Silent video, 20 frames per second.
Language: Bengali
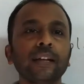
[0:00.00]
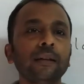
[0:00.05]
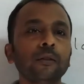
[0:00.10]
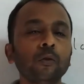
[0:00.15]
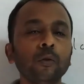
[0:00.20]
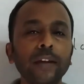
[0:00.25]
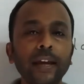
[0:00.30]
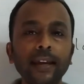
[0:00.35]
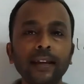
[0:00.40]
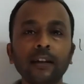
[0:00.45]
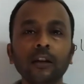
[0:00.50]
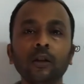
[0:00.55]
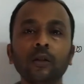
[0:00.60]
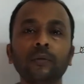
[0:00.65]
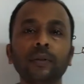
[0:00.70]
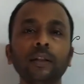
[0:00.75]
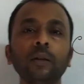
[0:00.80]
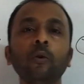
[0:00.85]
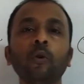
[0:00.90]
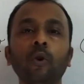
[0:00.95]
তো এই গেল
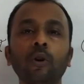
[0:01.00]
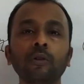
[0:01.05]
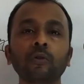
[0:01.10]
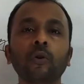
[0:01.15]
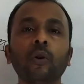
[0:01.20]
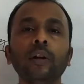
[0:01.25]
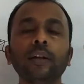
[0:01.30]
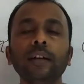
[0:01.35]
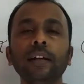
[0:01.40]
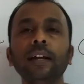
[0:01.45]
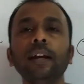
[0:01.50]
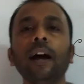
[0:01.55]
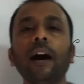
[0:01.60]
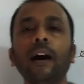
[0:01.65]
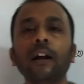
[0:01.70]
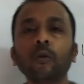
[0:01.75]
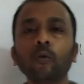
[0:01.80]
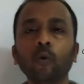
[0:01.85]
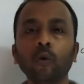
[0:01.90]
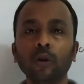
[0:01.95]
আমাদের হট ওয়ার্কিং
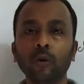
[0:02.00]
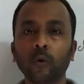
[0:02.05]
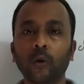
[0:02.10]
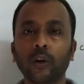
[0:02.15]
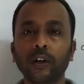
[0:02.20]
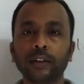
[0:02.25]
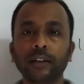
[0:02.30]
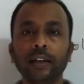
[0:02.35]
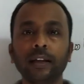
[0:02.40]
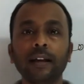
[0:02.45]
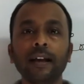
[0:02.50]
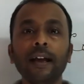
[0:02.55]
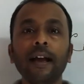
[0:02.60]
আর কোল্ড ওয়ার্কিং